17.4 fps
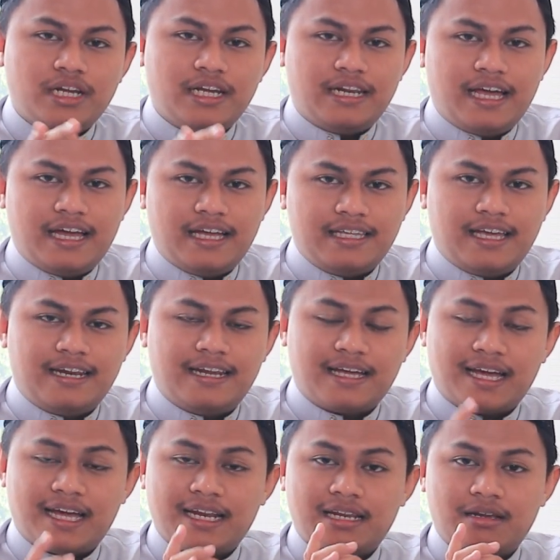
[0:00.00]
lidahnya
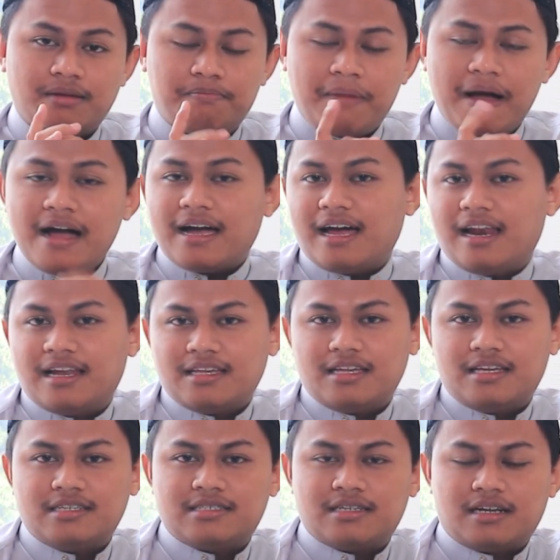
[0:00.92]
dengan pangkal
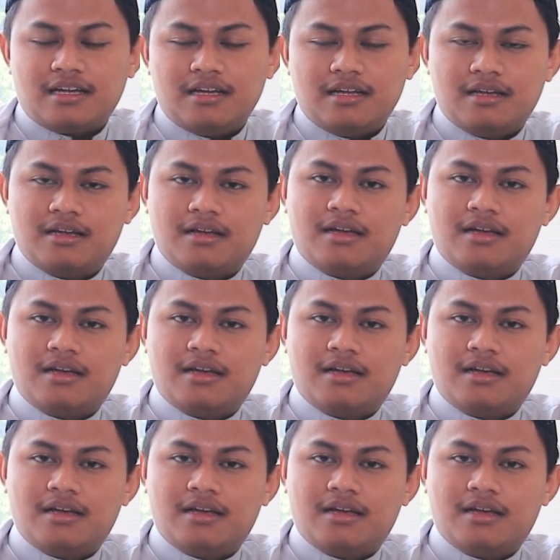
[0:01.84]
gigi seri,